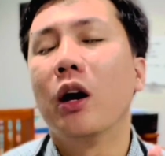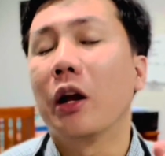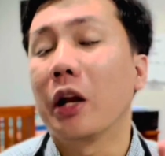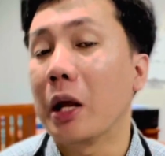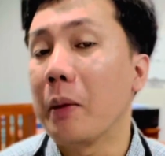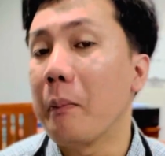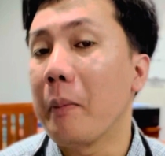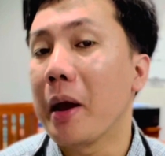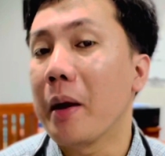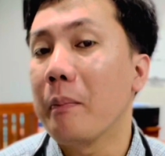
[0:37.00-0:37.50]

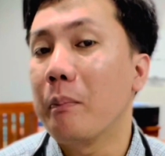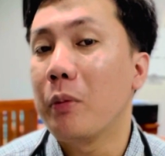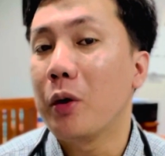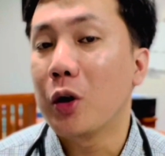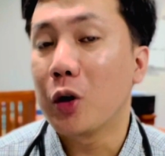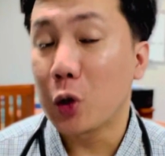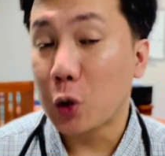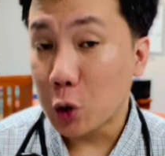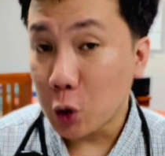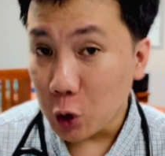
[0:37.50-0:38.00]

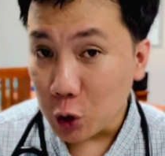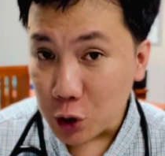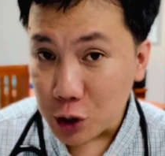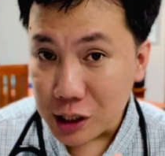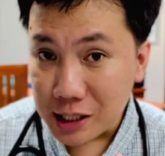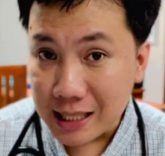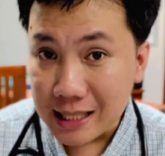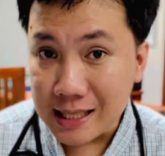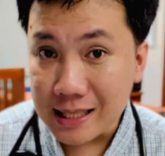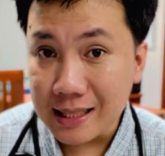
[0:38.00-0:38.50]
Remember,
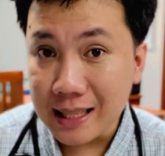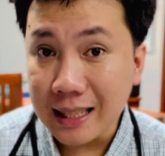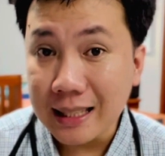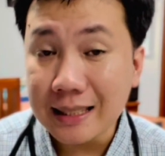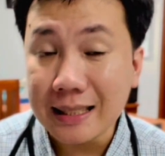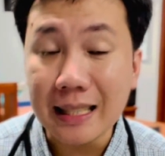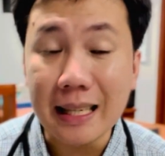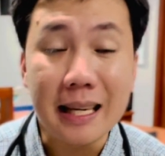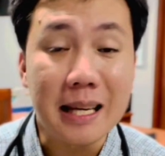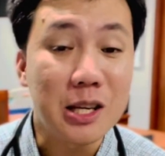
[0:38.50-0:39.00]

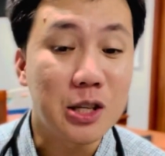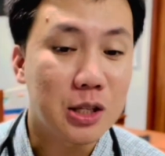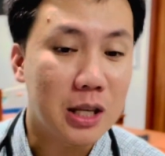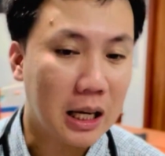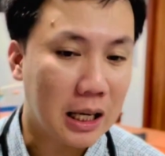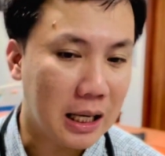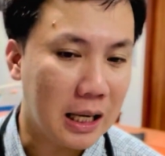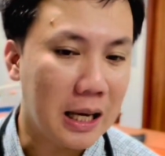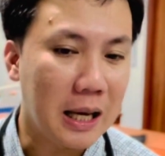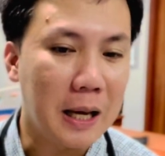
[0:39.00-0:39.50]
consistency is a
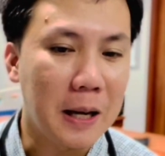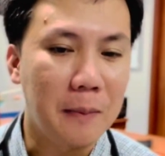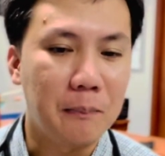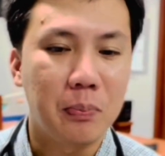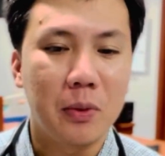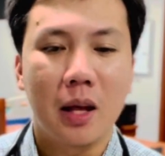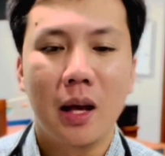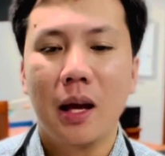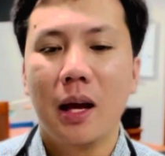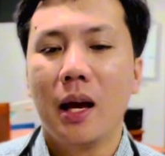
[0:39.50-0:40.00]
key.
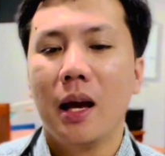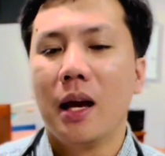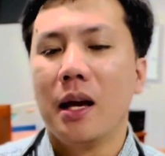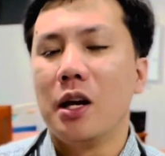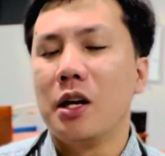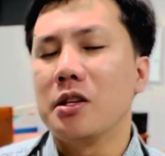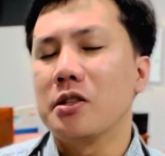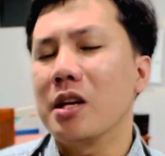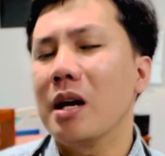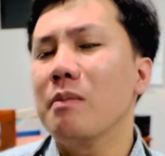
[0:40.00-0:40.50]

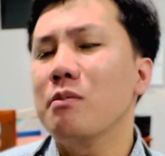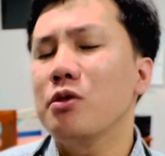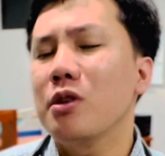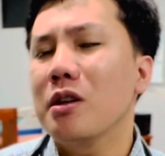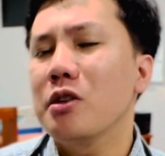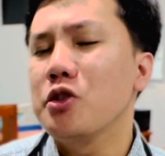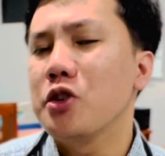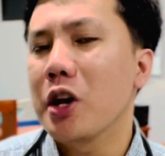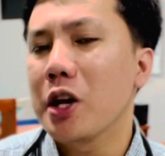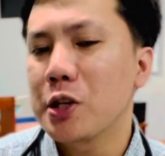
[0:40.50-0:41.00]
Some
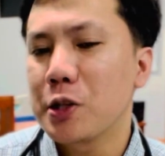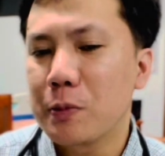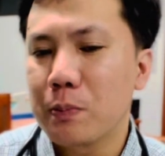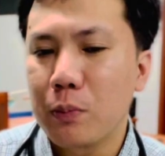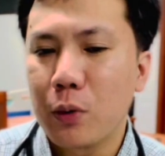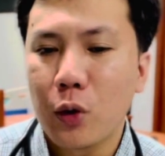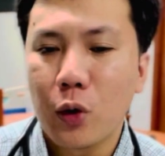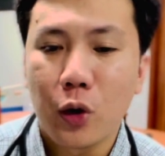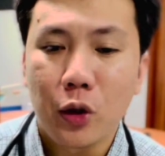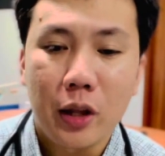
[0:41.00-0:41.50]
suggest
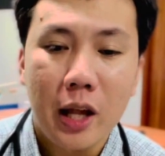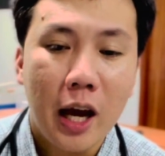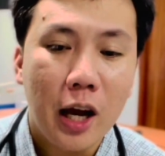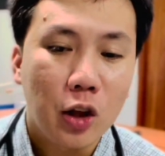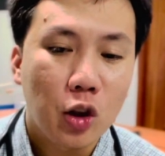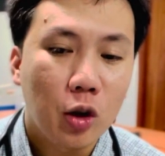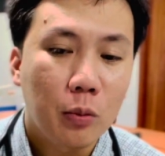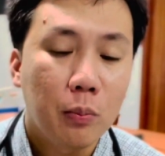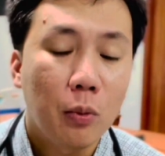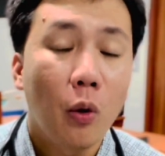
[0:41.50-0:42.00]
po na
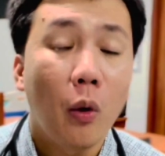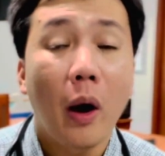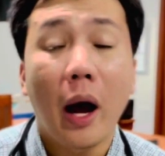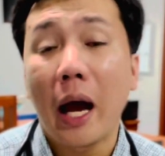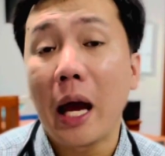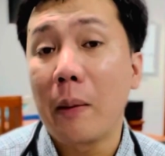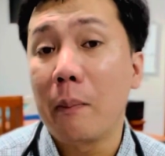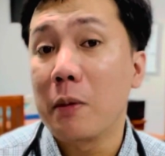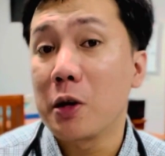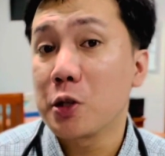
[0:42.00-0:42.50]
ito po
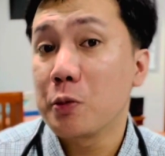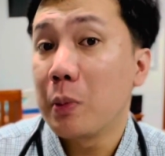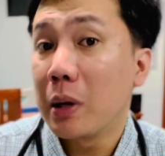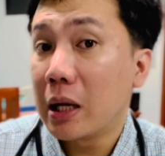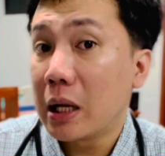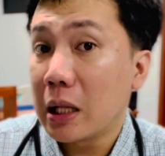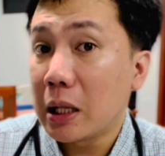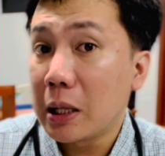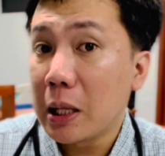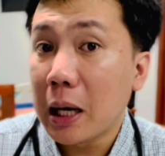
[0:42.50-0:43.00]
ay mas
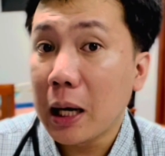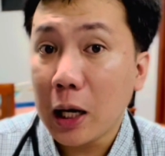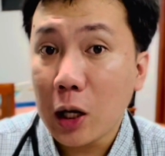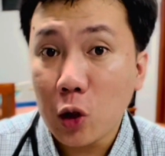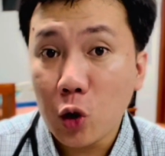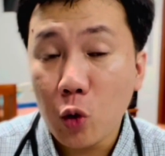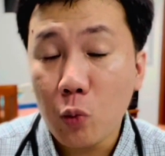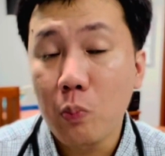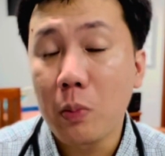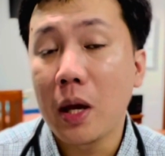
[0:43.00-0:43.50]
magandang
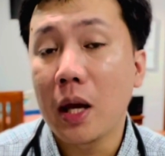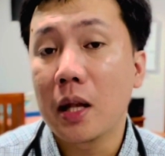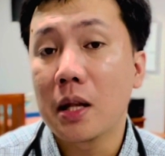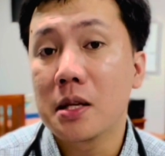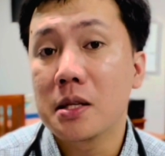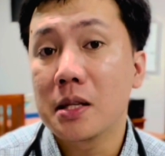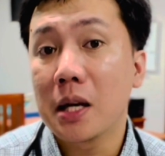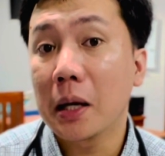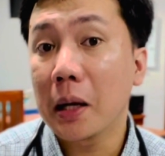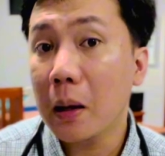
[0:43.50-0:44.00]
inumin
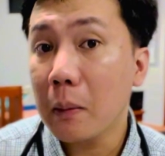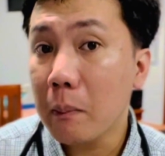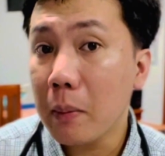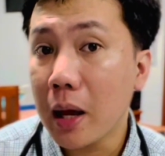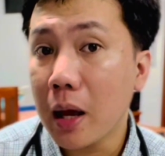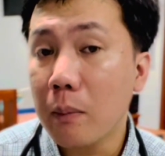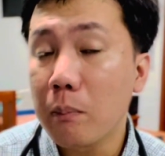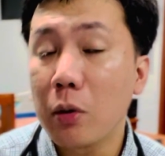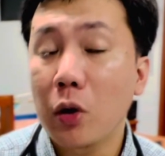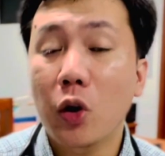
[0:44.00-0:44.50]
sa
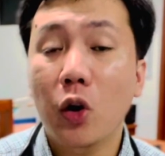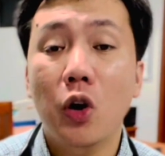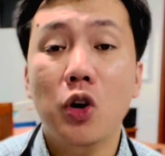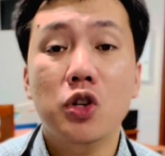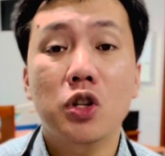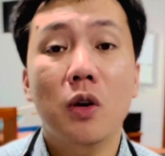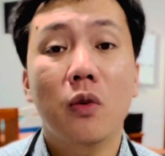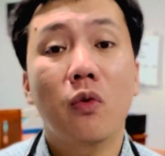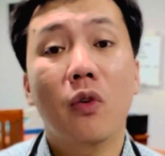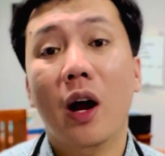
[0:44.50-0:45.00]
gabi
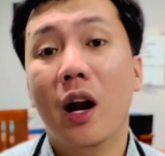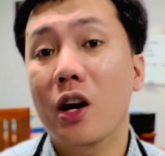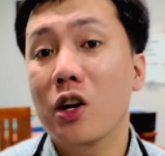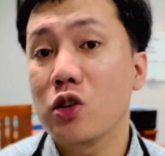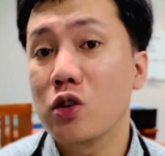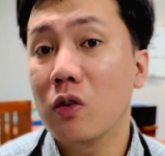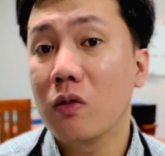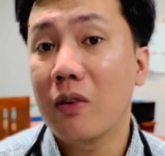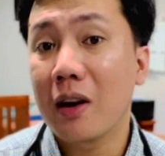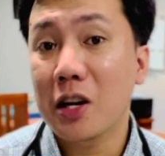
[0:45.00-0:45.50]
because of
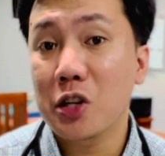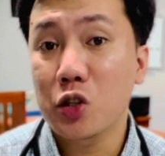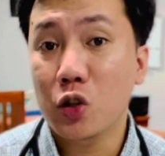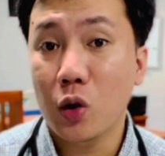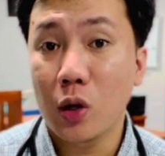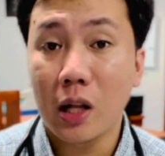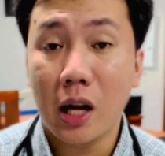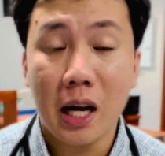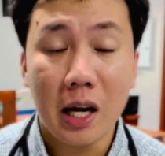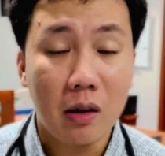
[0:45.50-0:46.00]

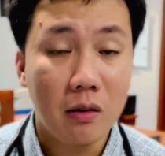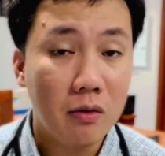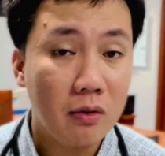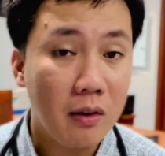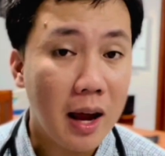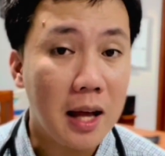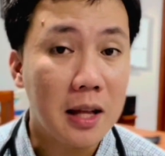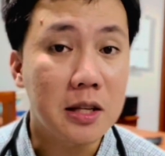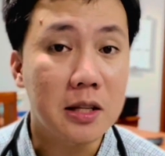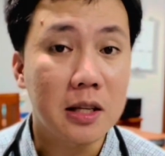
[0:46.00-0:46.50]
cardiovascular
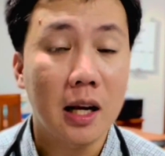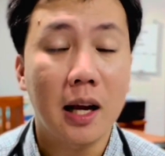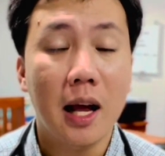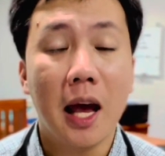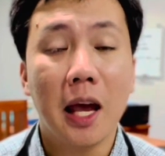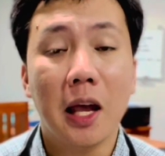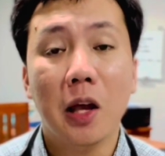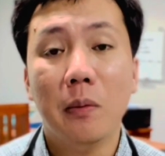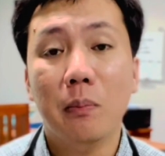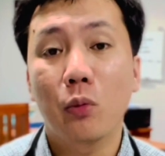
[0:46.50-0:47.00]
events
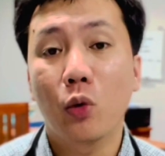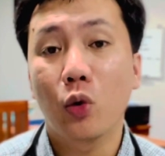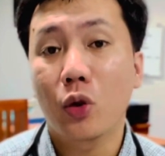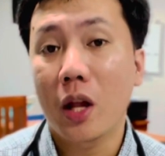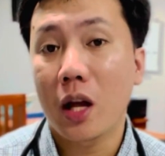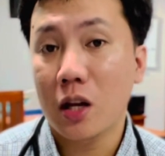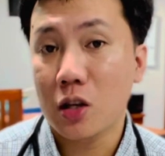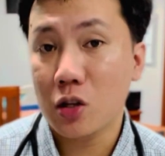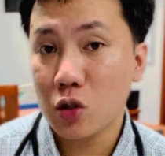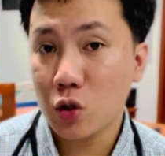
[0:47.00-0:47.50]
kagaya po
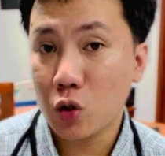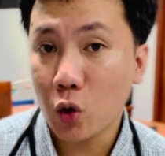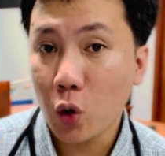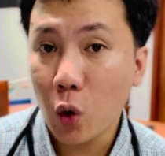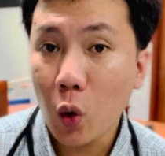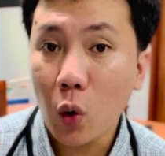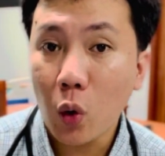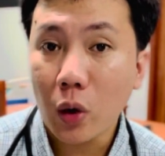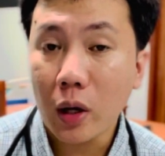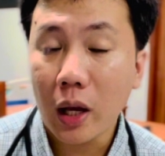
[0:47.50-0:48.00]
ng
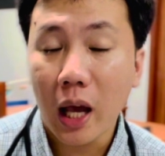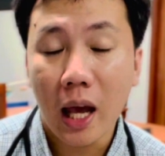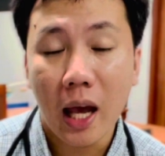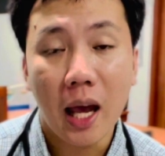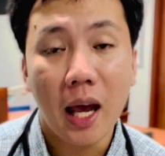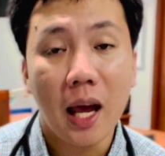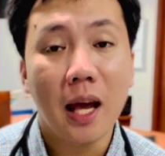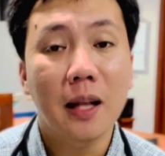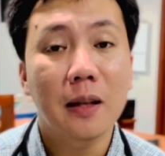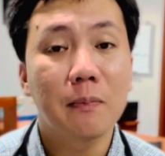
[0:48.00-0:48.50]
stroke
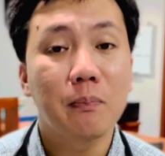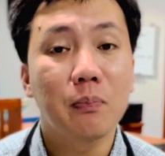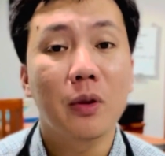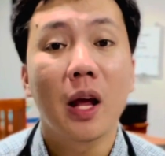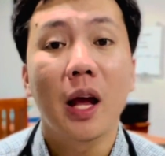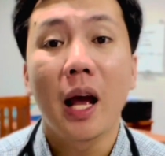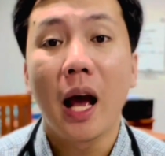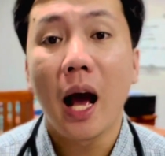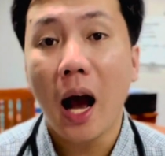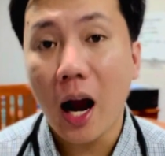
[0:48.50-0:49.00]
and
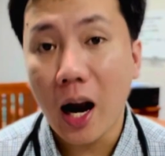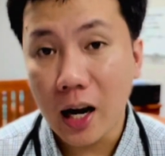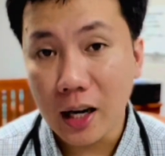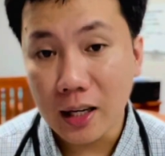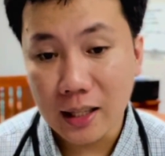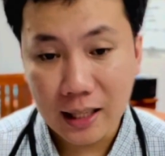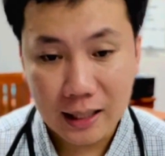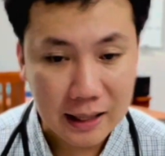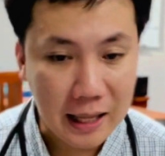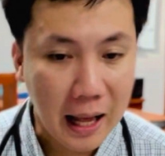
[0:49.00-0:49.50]

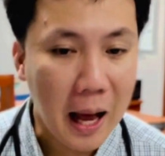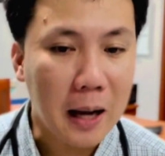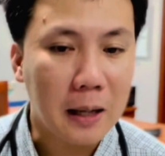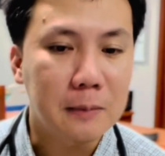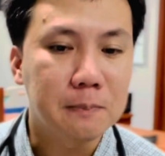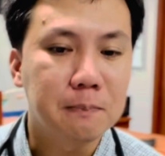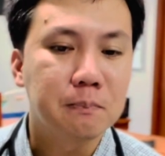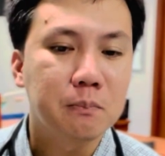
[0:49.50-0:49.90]
heart attack.